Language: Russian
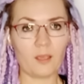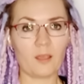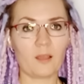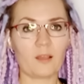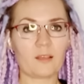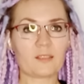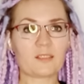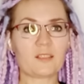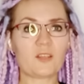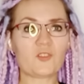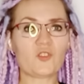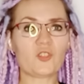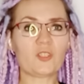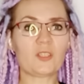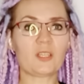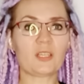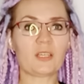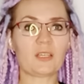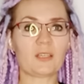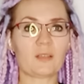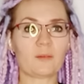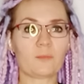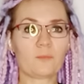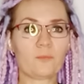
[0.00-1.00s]
Значит,
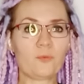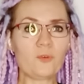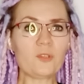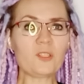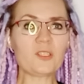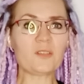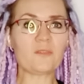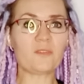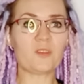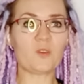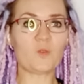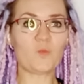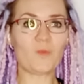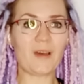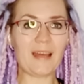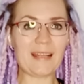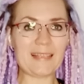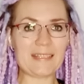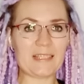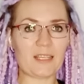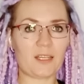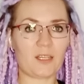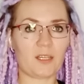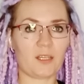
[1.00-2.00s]
будьте
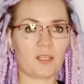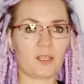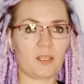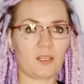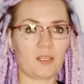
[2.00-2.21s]
внимательны,